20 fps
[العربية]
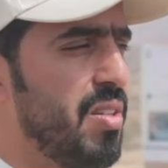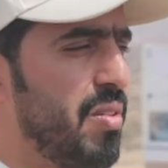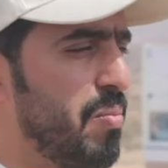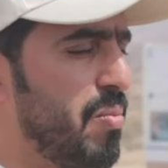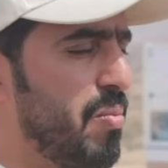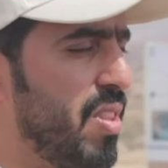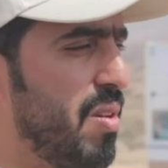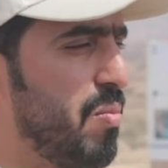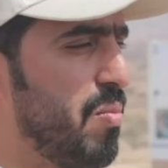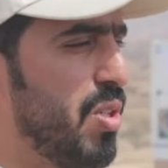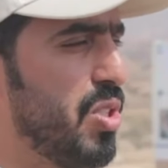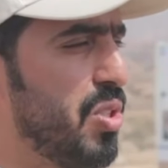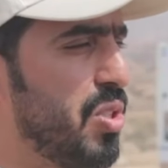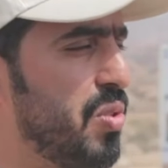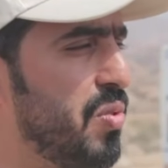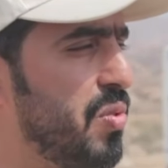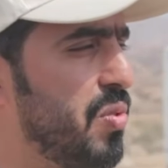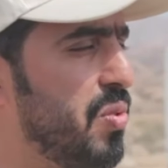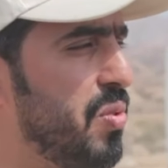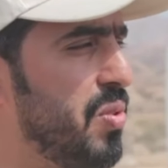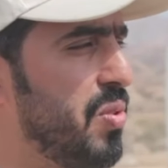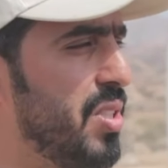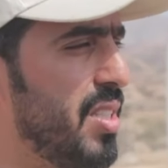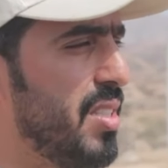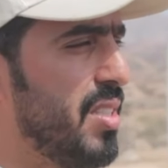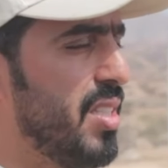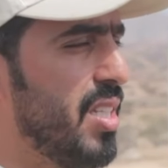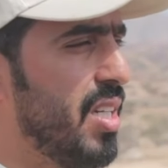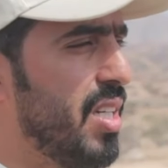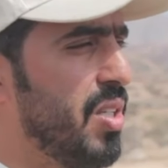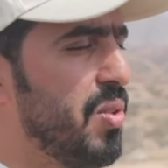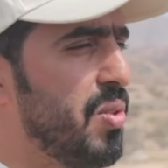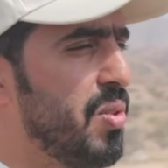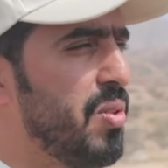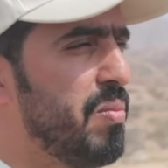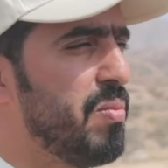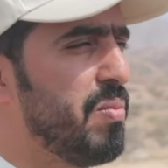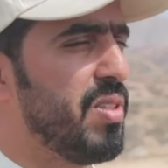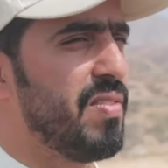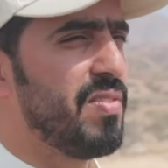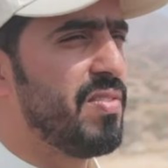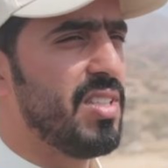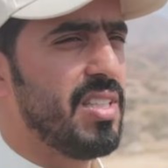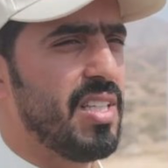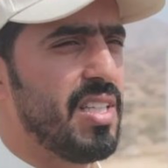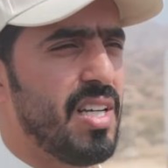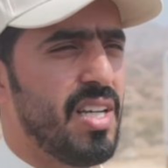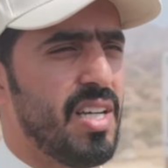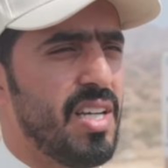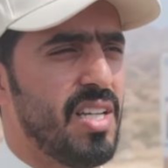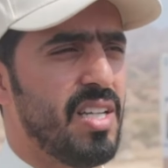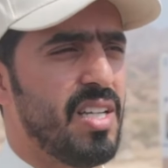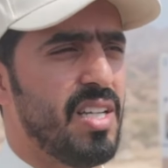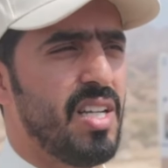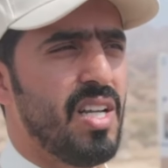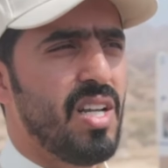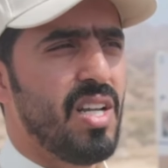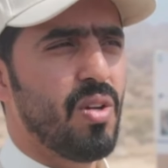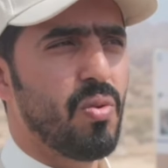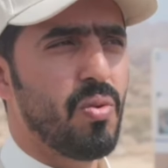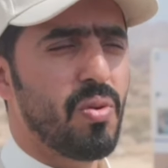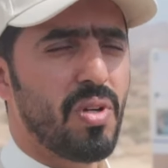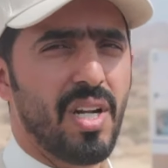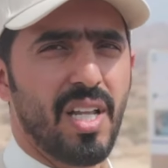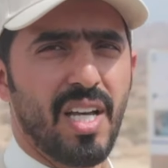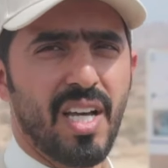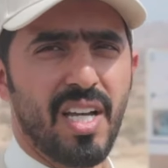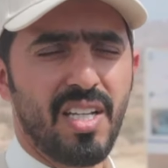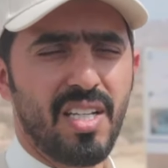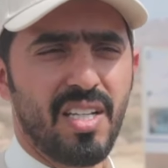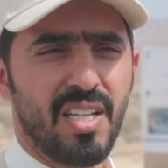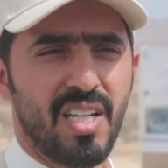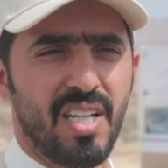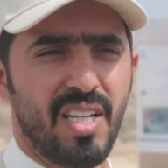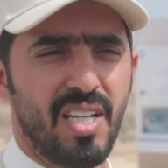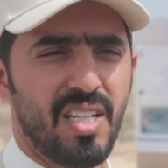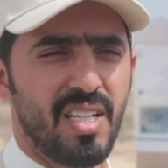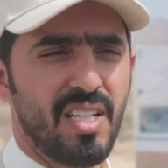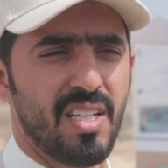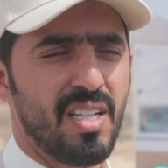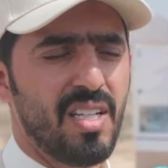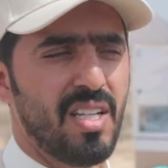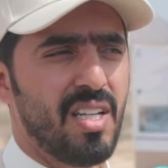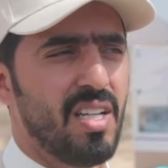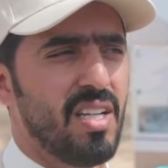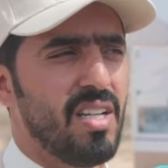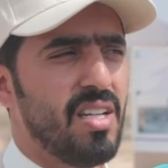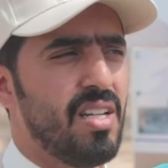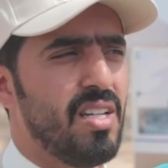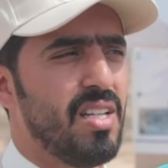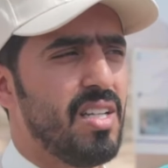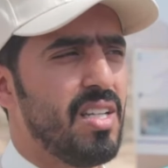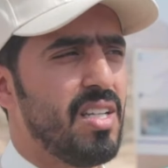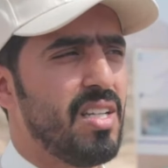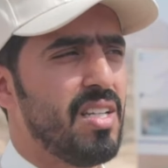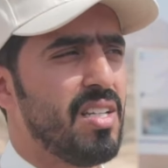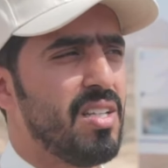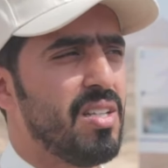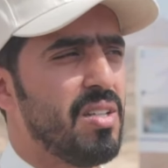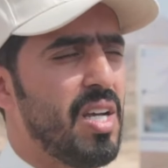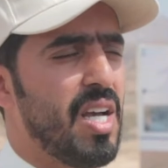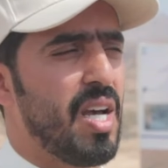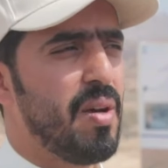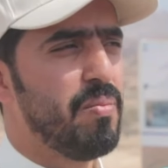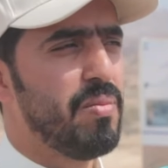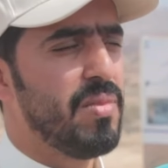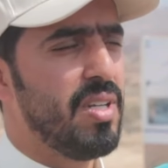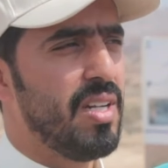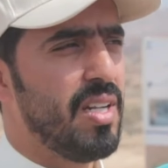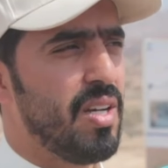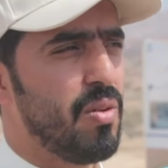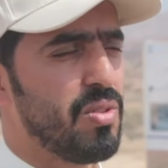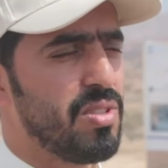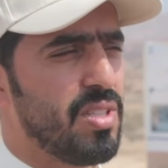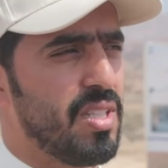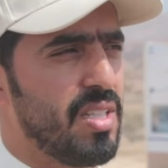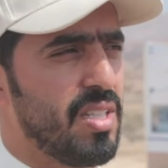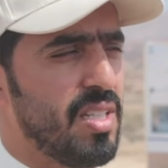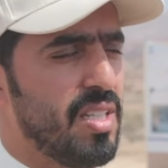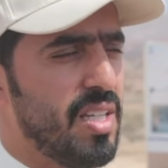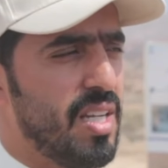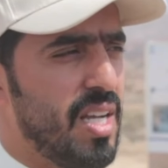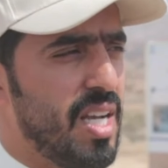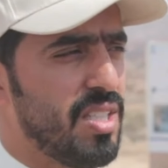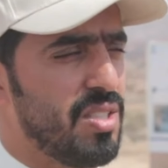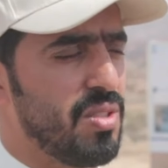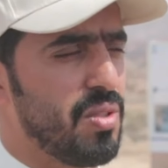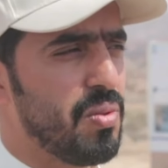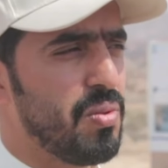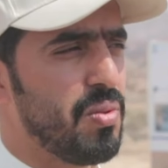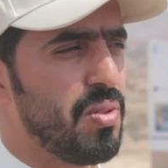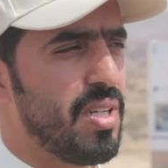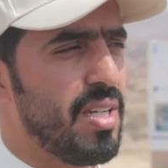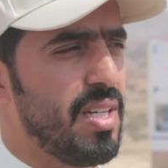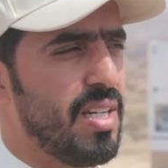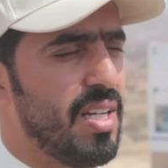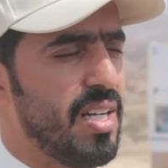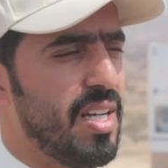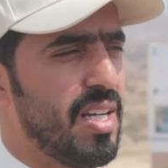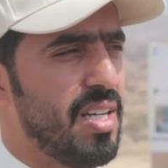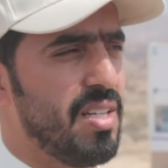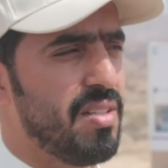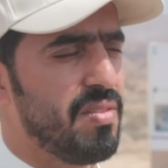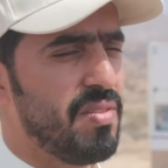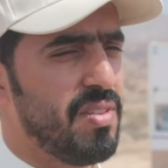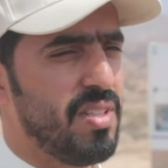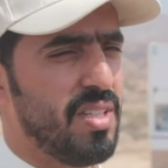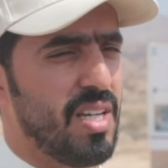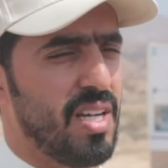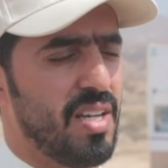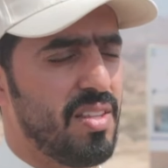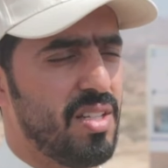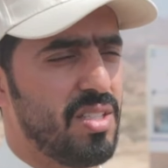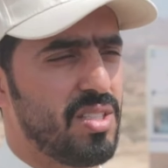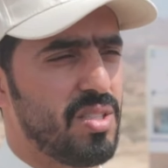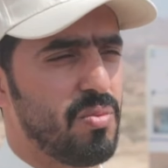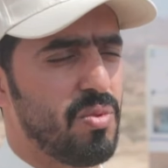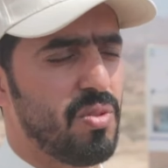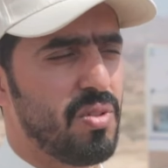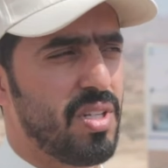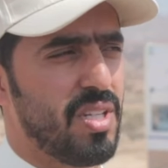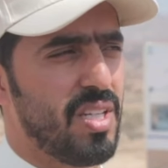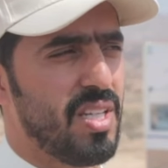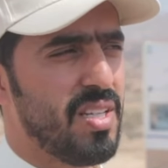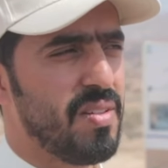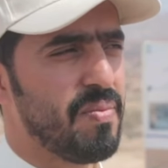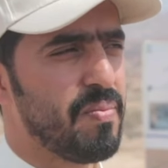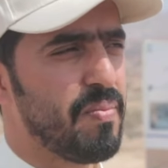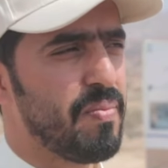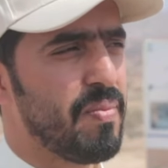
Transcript: مثل ما تشوفون عندنا اليوم افتتاح قرى الخيرين اللي الحمد لله وصلنا عشر قرى الى الان في هذه الجمهوريه